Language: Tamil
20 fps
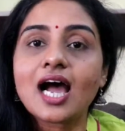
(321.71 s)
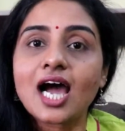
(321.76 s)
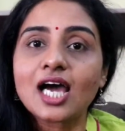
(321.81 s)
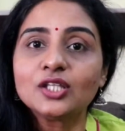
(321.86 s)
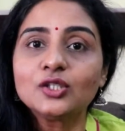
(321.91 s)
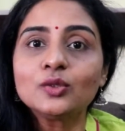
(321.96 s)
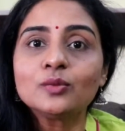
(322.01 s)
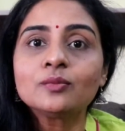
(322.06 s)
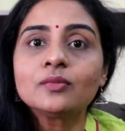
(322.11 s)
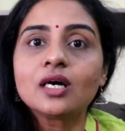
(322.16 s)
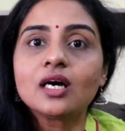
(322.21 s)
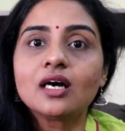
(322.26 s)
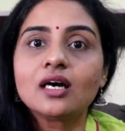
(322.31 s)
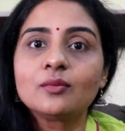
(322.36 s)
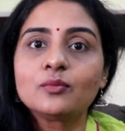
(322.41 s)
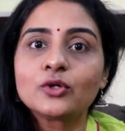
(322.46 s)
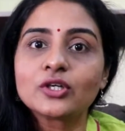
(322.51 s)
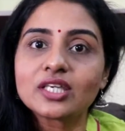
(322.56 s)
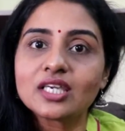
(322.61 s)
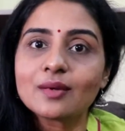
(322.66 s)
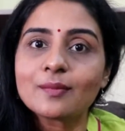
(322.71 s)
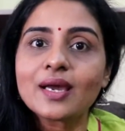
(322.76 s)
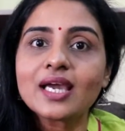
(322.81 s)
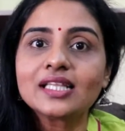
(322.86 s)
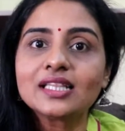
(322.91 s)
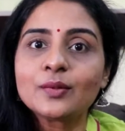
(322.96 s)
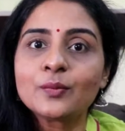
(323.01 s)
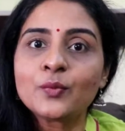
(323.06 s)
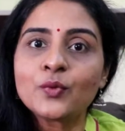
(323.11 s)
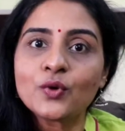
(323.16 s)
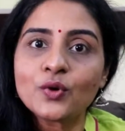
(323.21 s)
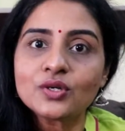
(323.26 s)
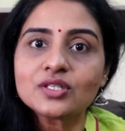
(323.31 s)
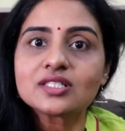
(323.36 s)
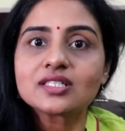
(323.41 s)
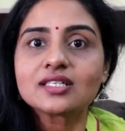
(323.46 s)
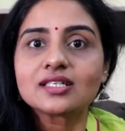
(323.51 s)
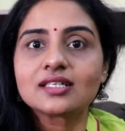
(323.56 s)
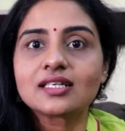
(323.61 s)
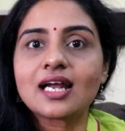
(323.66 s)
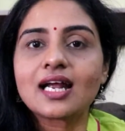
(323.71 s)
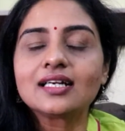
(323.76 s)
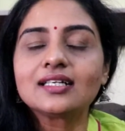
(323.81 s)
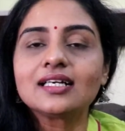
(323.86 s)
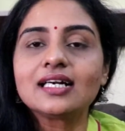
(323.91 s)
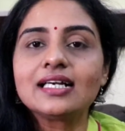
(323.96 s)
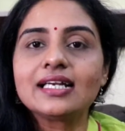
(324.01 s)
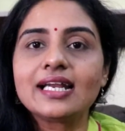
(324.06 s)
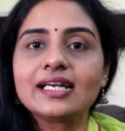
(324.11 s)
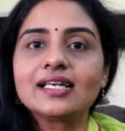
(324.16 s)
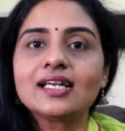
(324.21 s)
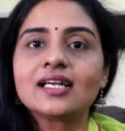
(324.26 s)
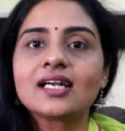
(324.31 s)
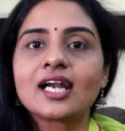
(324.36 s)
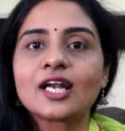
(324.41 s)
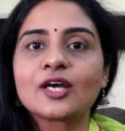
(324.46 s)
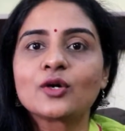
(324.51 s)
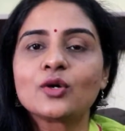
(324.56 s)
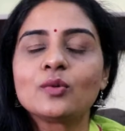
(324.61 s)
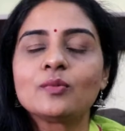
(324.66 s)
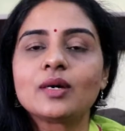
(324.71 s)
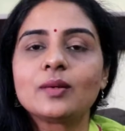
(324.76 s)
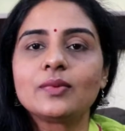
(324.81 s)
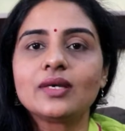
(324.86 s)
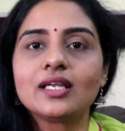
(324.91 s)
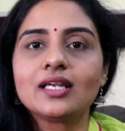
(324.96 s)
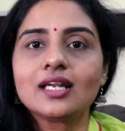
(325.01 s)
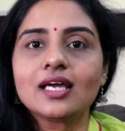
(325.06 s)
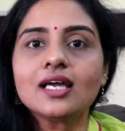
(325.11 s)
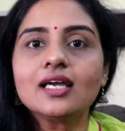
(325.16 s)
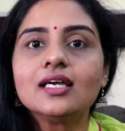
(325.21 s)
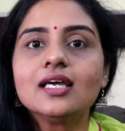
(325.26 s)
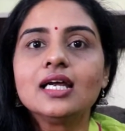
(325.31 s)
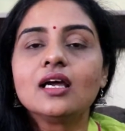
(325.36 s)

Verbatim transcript: அதுவும் முக்கியமா இந்த மூன்று நாட்கள் என்ன நடக்கும் அப்படின்னா